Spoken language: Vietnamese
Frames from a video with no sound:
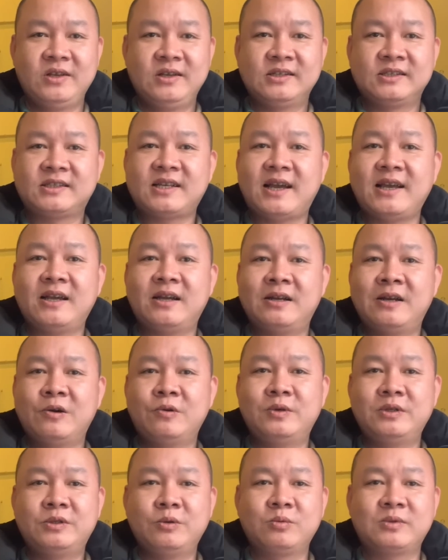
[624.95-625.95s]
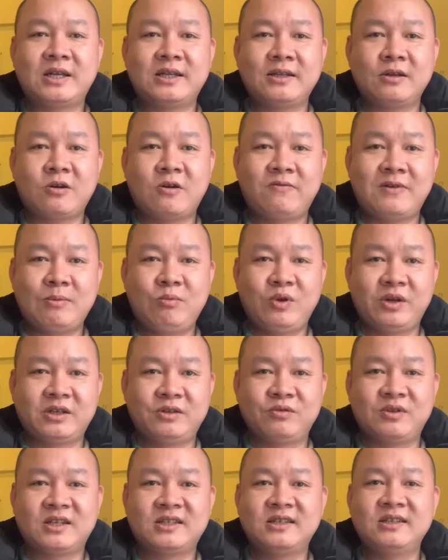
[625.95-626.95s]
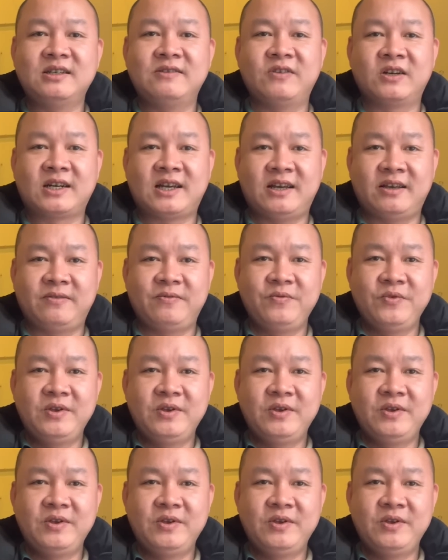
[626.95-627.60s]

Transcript: Sai ở đâu thì chúng ta đã có pháp luật chúng ta xử việc này,